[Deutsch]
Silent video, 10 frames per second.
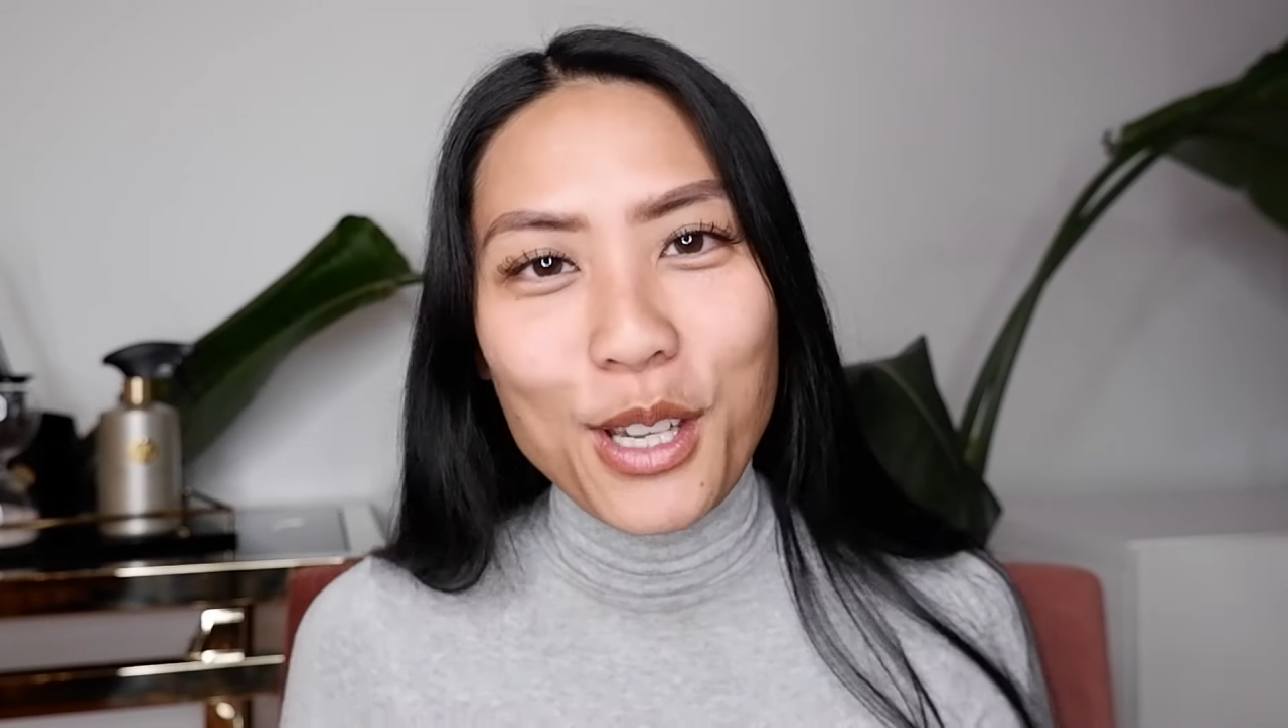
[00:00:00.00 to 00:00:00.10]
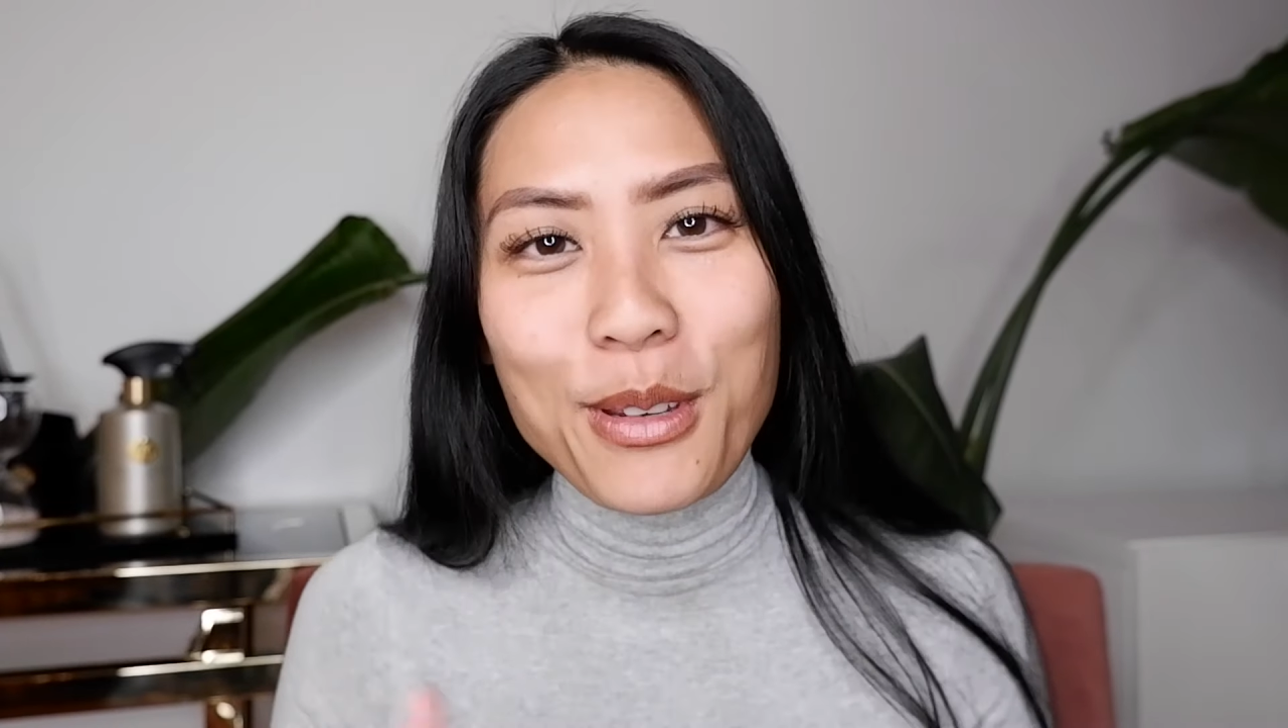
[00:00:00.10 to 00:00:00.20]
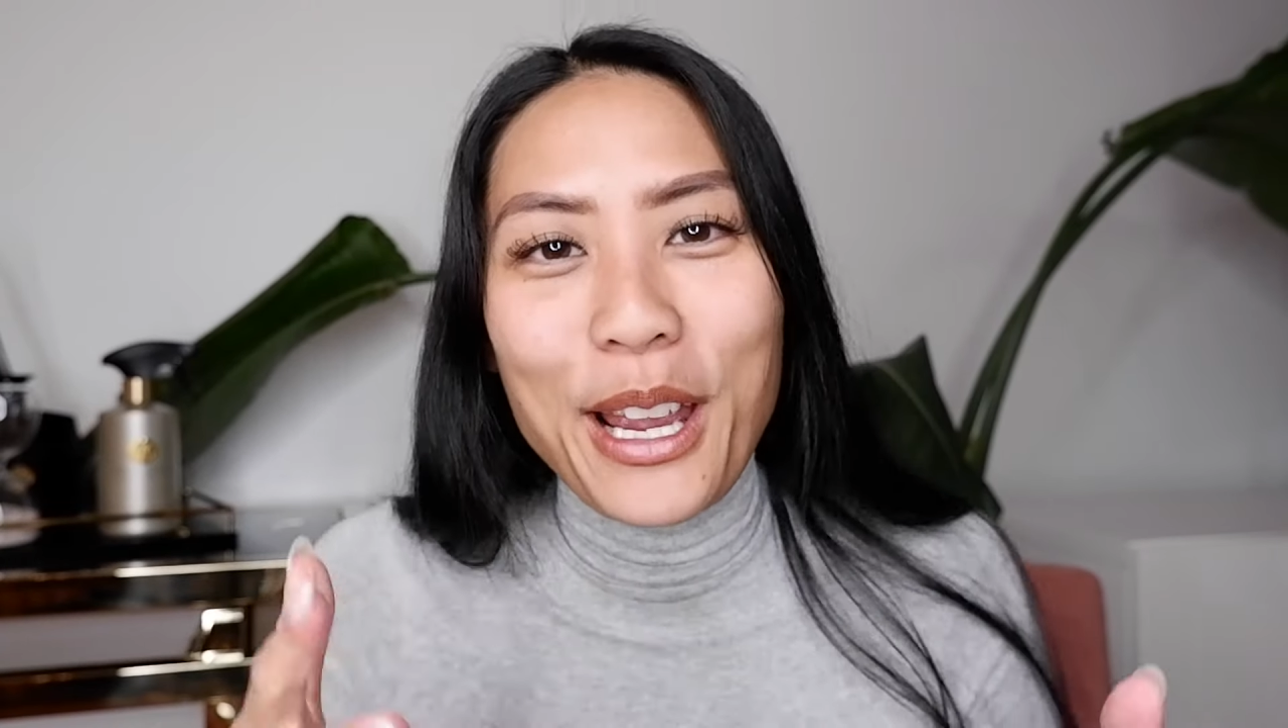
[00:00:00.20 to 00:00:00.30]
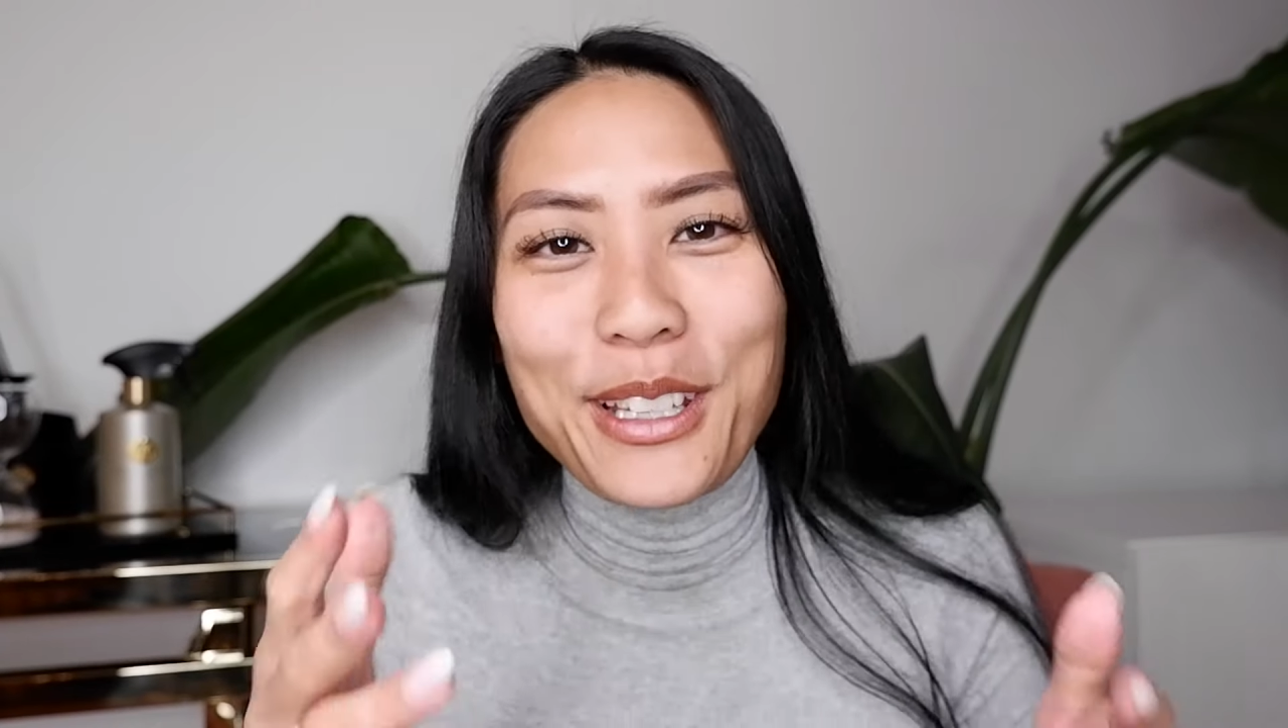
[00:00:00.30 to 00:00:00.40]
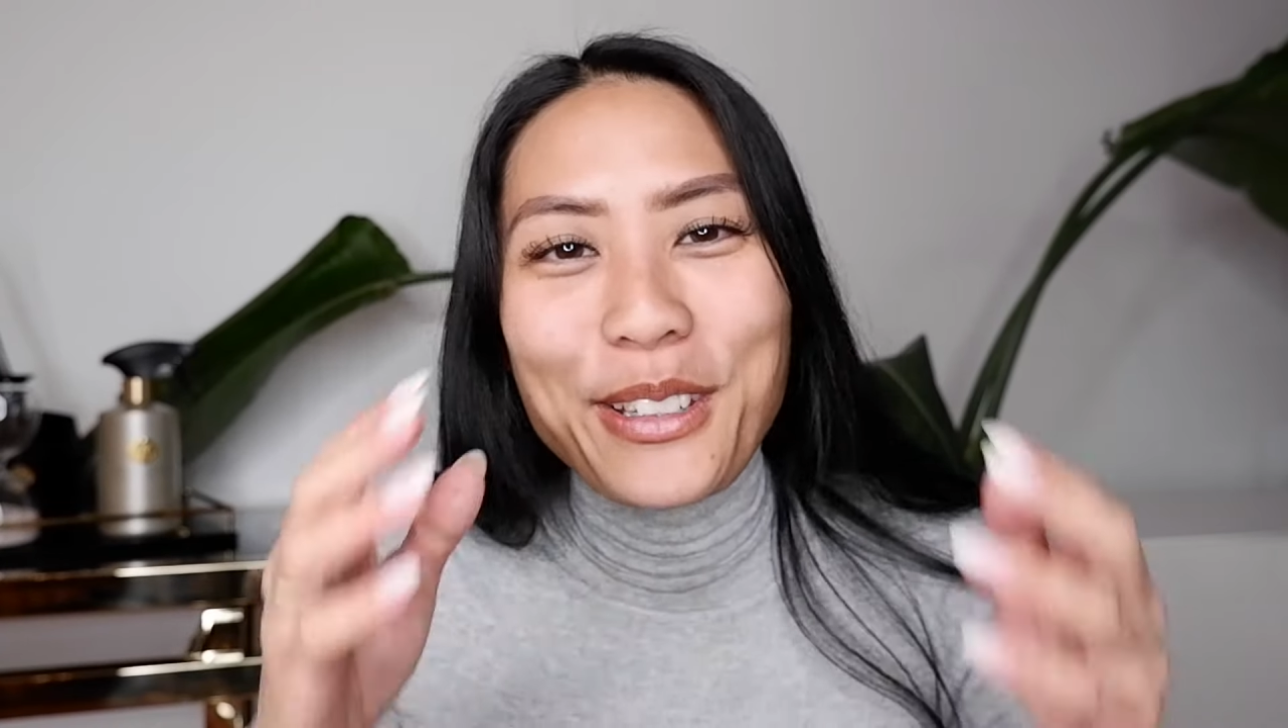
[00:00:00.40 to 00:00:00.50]

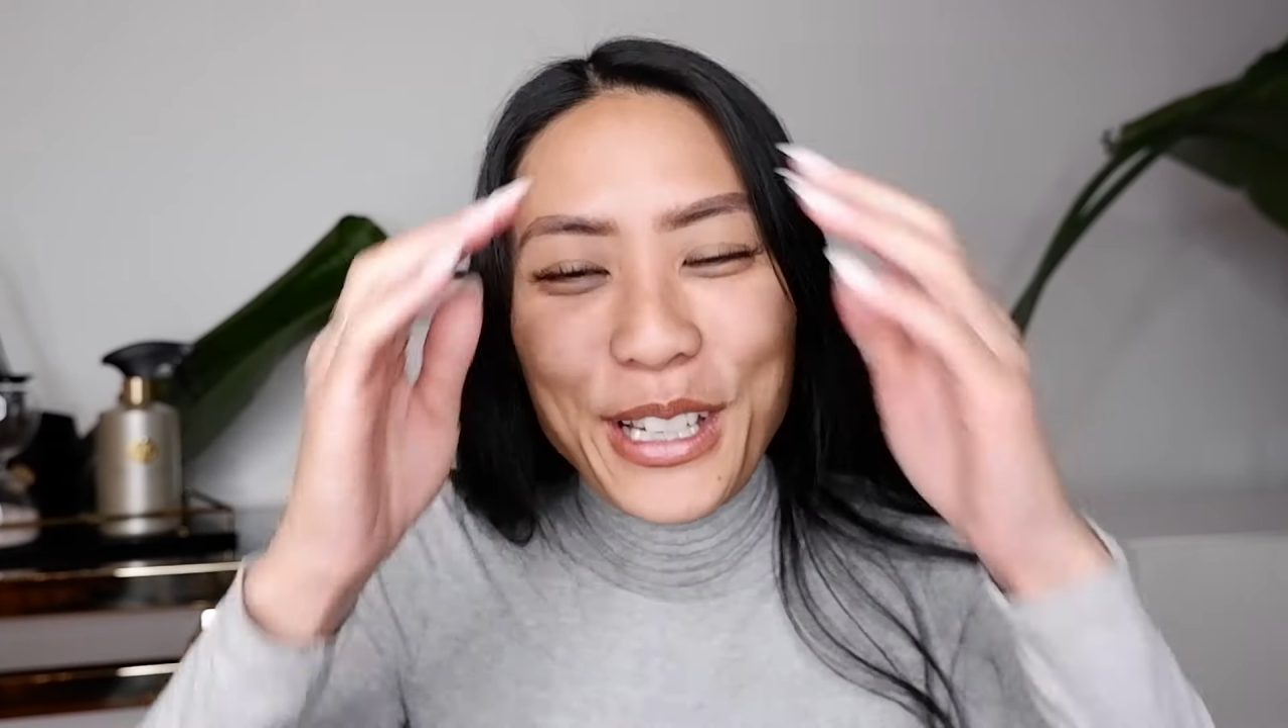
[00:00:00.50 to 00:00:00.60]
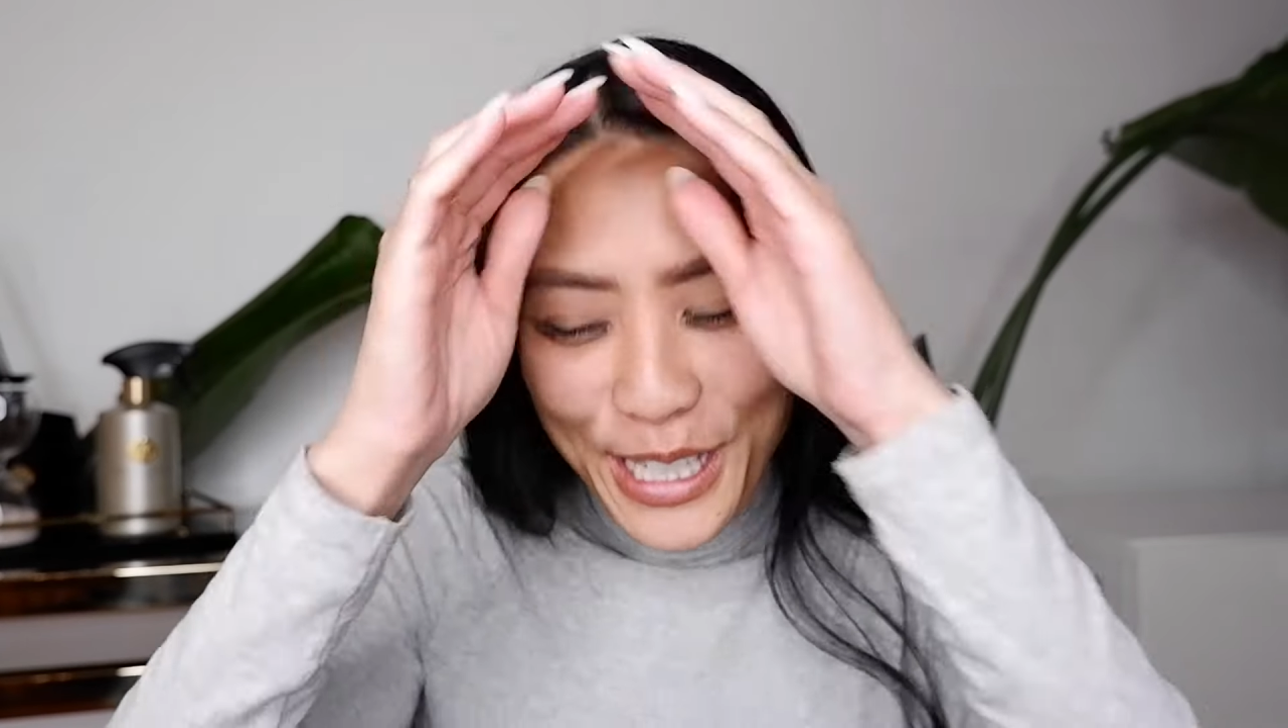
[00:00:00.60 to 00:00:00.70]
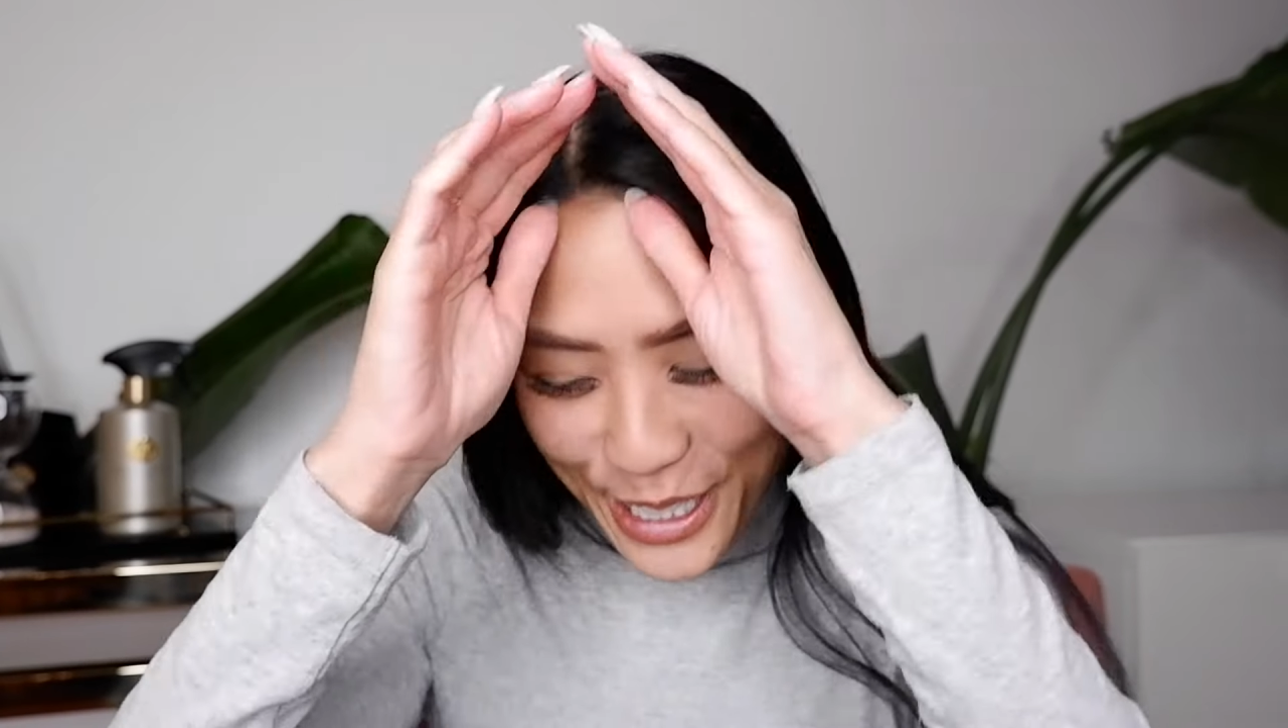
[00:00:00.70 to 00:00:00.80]
habe ich eigentlich